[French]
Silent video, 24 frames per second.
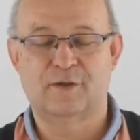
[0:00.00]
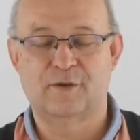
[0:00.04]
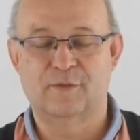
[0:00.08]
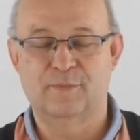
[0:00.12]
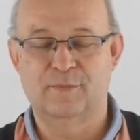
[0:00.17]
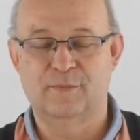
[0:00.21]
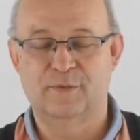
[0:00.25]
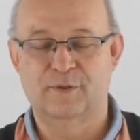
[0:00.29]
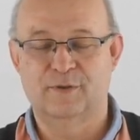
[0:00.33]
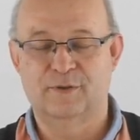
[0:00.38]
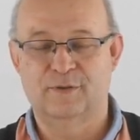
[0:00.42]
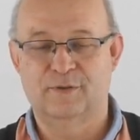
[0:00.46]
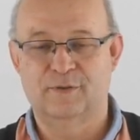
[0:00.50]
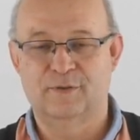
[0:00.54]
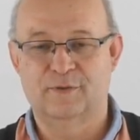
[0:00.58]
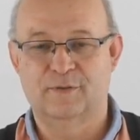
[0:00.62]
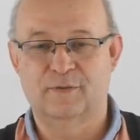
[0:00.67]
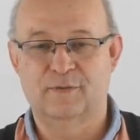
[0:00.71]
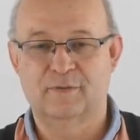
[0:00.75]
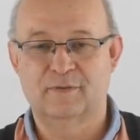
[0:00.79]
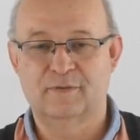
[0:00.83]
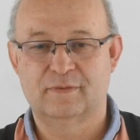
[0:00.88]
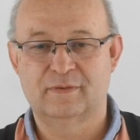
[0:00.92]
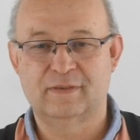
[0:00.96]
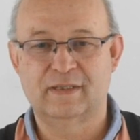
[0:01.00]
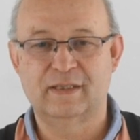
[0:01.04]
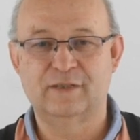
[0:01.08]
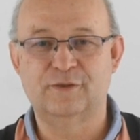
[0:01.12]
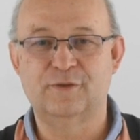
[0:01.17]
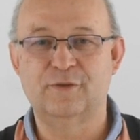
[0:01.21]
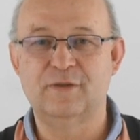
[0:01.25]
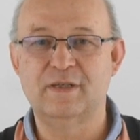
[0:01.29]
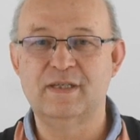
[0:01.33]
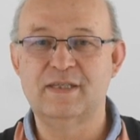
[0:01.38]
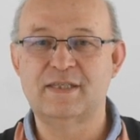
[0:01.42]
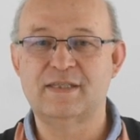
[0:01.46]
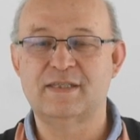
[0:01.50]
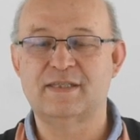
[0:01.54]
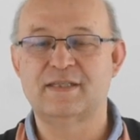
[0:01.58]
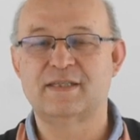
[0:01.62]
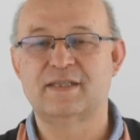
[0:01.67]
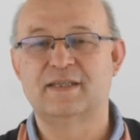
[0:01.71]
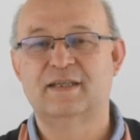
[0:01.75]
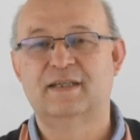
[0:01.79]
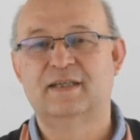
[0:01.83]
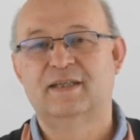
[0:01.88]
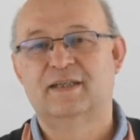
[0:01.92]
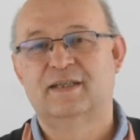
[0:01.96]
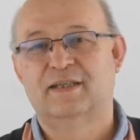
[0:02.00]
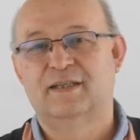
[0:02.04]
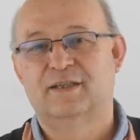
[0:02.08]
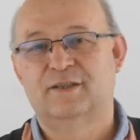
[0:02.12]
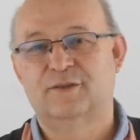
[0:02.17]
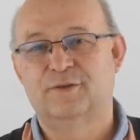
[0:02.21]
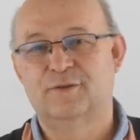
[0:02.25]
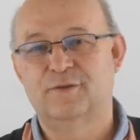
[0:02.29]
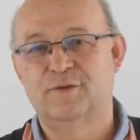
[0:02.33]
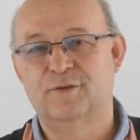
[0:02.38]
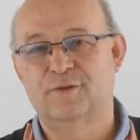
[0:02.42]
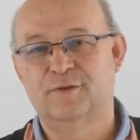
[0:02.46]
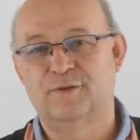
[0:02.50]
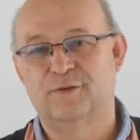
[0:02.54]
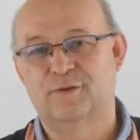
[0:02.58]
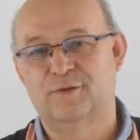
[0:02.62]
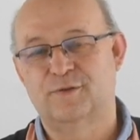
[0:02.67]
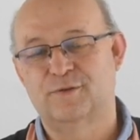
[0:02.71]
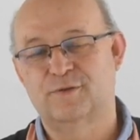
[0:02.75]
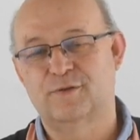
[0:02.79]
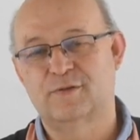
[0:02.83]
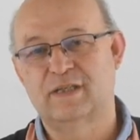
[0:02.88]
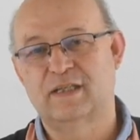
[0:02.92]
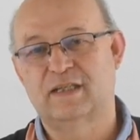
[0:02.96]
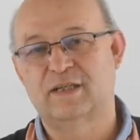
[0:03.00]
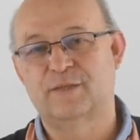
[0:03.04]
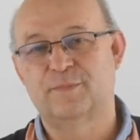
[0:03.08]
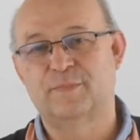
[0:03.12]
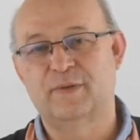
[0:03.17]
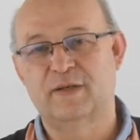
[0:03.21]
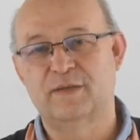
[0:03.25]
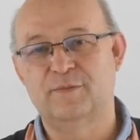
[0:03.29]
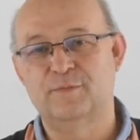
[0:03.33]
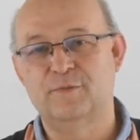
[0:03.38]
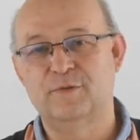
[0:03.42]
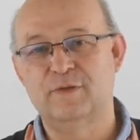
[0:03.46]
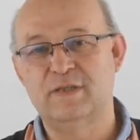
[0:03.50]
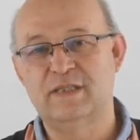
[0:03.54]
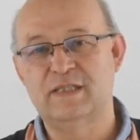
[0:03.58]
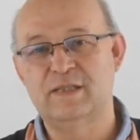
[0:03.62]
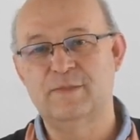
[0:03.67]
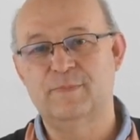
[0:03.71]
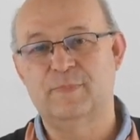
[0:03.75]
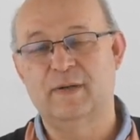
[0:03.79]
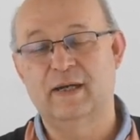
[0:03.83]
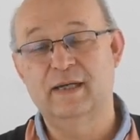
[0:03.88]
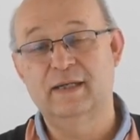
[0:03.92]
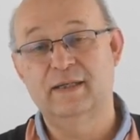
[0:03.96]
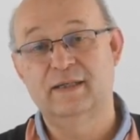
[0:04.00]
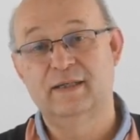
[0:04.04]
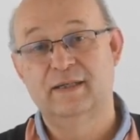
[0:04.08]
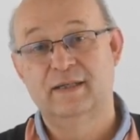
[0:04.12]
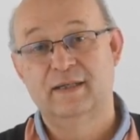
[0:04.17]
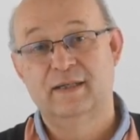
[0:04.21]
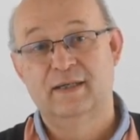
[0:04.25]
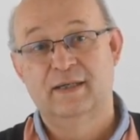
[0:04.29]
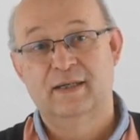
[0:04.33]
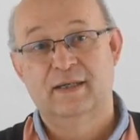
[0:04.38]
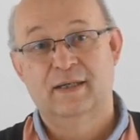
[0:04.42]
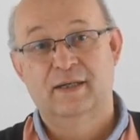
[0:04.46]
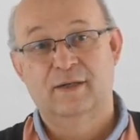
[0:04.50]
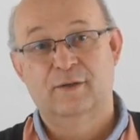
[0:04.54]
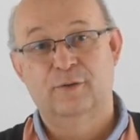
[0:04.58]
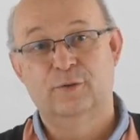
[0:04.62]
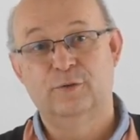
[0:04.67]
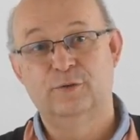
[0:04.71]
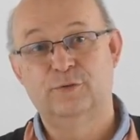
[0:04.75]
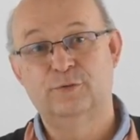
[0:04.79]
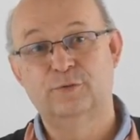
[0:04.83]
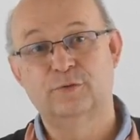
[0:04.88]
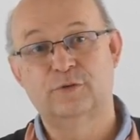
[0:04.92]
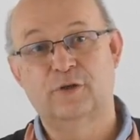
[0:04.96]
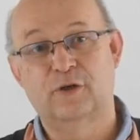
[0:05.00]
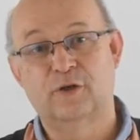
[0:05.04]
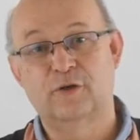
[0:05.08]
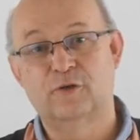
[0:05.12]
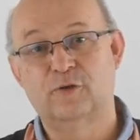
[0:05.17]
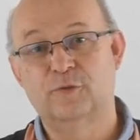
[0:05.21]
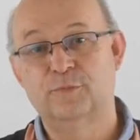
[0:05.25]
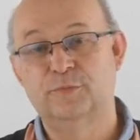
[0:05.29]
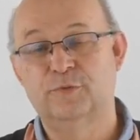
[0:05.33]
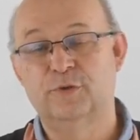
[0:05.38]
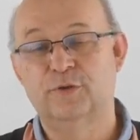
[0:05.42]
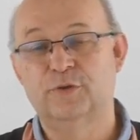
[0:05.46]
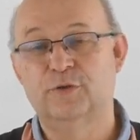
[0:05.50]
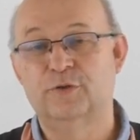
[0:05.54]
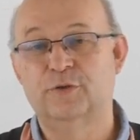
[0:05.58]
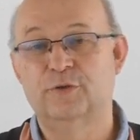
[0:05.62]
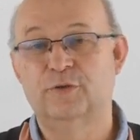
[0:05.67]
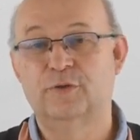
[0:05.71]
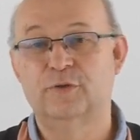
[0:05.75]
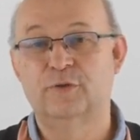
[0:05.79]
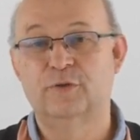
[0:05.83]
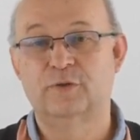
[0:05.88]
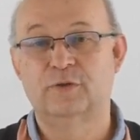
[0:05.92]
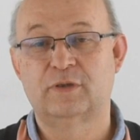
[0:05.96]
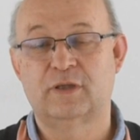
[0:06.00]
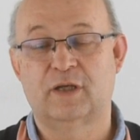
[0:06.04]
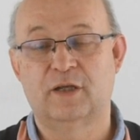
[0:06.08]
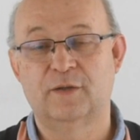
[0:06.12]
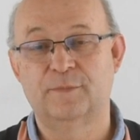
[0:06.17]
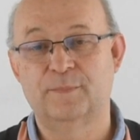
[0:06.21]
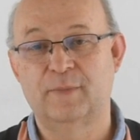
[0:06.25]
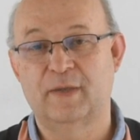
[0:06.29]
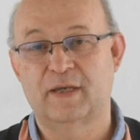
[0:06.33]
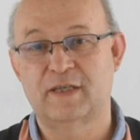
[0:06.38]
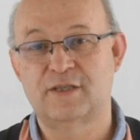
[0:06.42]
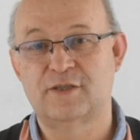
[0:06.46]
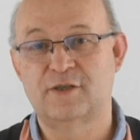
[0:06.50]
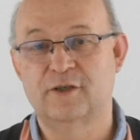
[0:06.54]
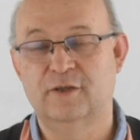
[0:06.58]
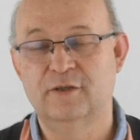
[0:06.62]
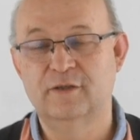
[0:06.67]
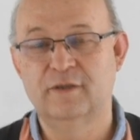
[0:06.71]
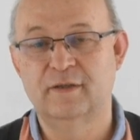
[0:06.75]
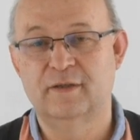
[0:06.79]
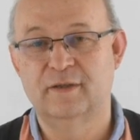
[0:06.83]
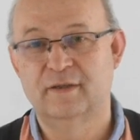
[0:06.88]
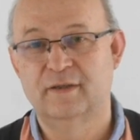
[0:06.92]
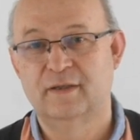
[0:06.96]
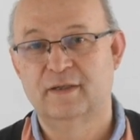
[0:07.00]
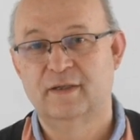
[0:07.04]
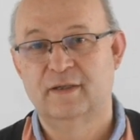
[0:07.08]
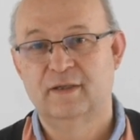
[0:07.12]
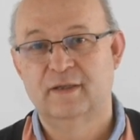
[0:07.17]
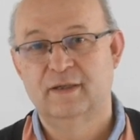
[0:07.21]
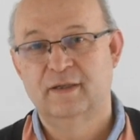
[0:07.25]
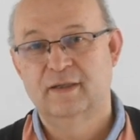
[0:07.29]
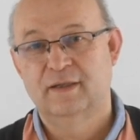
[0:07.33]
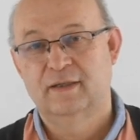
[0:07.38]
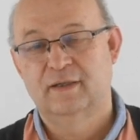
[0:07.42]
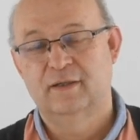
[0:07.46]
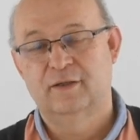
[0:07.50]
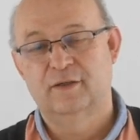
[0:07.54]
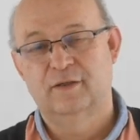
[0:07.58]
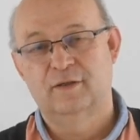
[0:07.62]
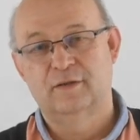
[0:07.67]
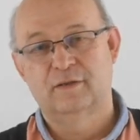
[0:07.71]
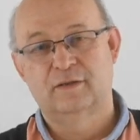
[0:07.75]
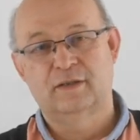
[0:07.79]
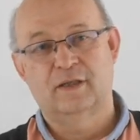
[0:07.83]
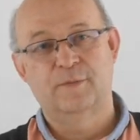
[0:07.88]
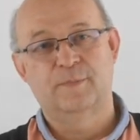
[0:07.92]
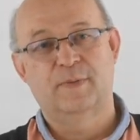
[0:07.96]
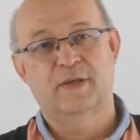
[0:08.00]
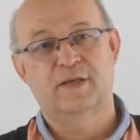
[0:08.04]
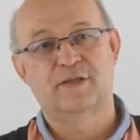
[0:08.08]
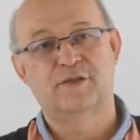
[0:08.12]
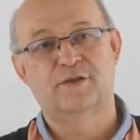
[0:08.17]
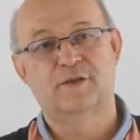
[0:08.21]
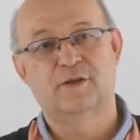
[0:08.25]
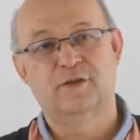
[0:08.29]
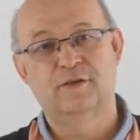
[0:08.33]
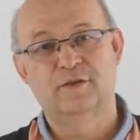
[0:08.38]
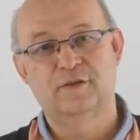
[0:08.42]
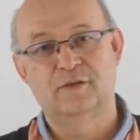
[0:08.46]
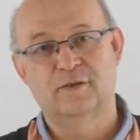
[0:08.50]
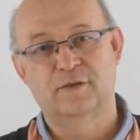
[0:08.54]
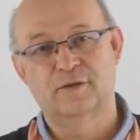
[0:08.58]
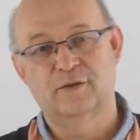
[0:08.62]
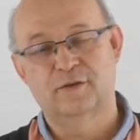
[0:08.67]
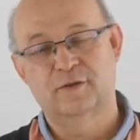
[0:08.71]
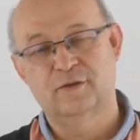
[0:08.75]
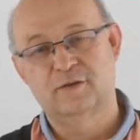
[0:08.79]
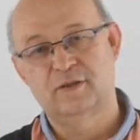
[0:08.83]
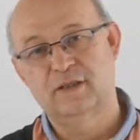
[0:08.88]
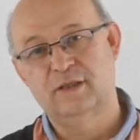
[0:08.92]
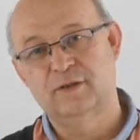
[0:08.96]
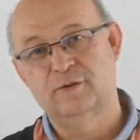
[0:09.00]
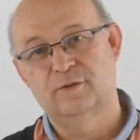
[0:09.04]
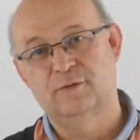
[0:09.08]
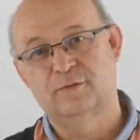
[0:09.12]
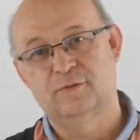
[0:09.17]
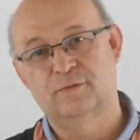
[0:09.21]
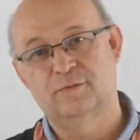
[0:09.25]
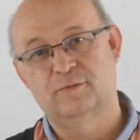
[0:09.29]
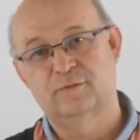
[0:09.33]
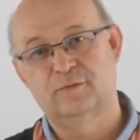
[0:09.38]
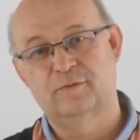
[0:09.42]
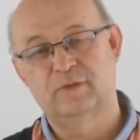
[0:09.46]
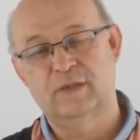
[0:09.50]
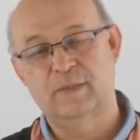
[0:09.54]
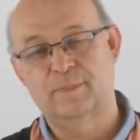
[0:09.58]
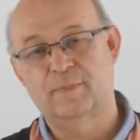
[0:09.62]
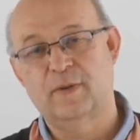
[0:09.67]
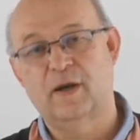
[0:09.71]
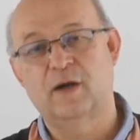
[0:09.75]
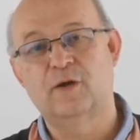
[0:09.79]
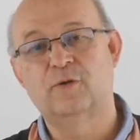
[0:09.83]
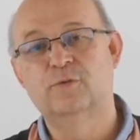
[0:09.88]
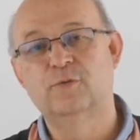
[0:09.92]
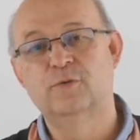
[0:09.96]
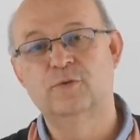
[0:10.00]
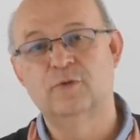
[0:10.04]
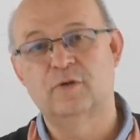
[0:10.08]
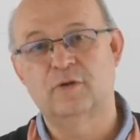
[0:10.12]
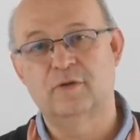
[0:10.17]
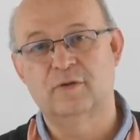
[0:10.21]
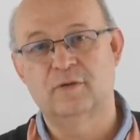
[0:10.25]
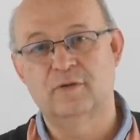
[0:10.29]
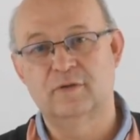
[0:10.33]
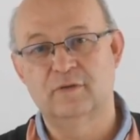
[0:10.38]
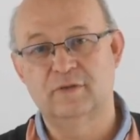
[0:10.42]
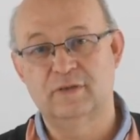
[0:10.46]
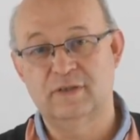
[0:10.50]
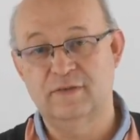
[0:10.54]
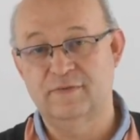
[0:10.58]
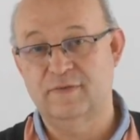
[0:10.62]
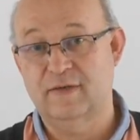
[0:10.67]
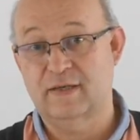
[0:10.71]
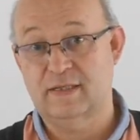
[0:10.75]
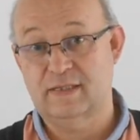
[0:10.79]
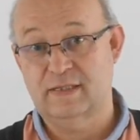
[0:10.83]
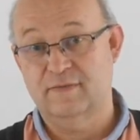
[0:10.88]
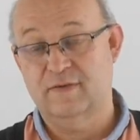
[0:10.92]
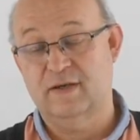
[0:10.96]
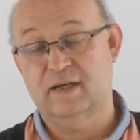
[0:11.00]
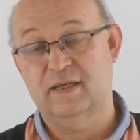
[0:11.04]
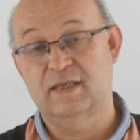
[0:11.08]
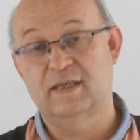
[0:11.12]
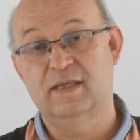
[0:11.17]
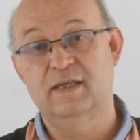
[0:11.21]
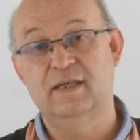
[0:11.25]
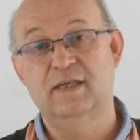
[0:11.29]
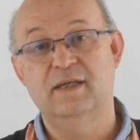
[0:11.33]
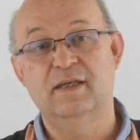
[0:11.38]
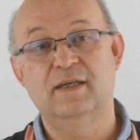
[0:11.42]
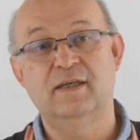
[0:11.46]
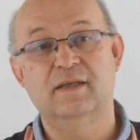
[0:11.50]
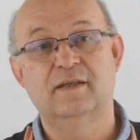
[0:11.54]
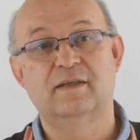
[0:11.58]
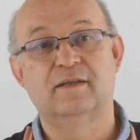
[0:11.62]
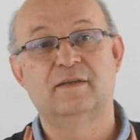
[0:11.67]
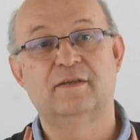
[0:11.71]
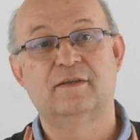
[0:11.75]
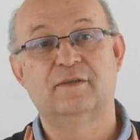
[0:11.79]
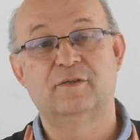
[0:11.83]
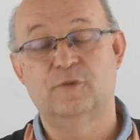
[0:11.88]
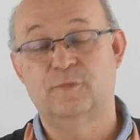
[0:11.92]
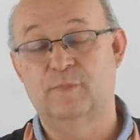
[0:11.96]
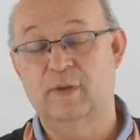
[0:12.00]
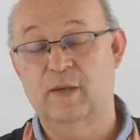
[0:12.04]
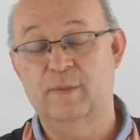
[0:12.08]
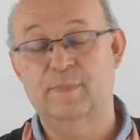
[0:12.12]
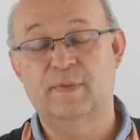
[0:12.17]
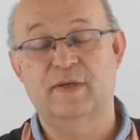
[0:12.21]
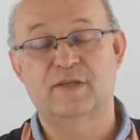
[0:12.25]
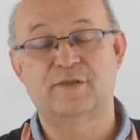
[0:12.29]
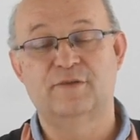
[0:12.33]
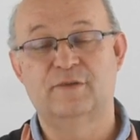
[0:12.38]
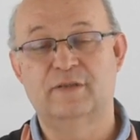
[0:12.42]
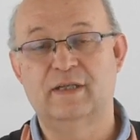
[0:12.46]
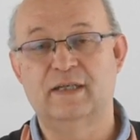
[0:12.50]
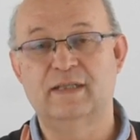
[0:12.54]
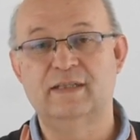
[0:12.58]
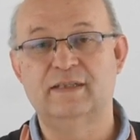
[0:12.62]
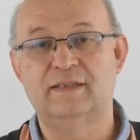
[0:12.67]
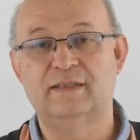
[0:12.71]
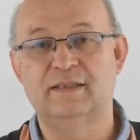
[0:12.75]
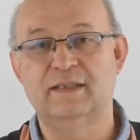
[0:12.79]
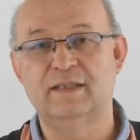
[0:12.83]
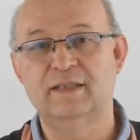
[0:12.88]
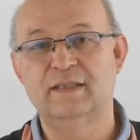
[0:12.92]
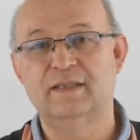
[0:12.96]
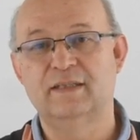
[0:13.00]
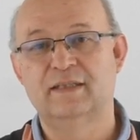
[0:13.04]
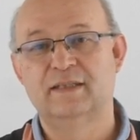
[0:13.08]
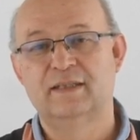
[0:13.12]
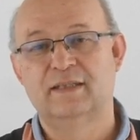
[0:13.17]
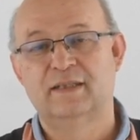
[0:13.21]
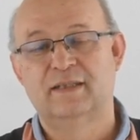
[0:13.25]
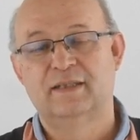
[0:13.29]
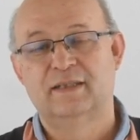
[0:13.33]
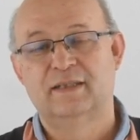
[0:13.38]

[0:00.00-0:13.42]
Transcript: comme, euh, tête de liste sur cette campagne municipale autour d'un groupe de 30 personnes 30 euh, personnes euh, qui ont des parcours euh, divers et variés, de belles personnalités,